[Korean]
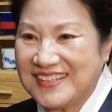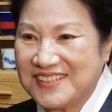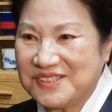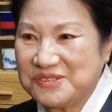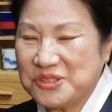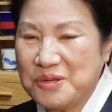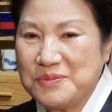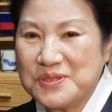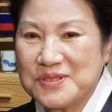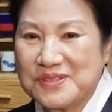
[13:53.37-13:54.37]
그리고
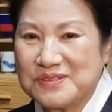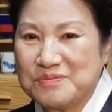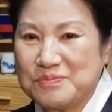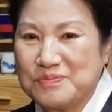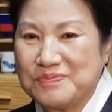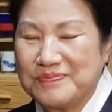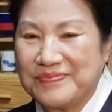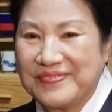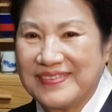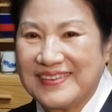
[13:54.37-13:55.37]
젊어서는
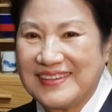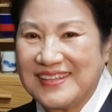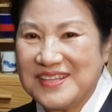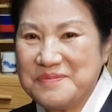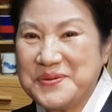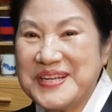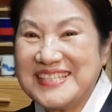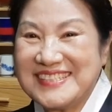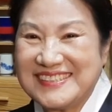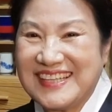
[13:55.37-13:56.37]
일본에
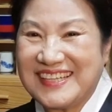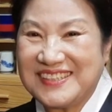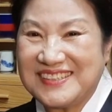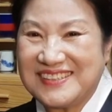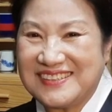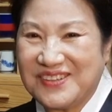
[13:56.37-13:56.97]
있을 때는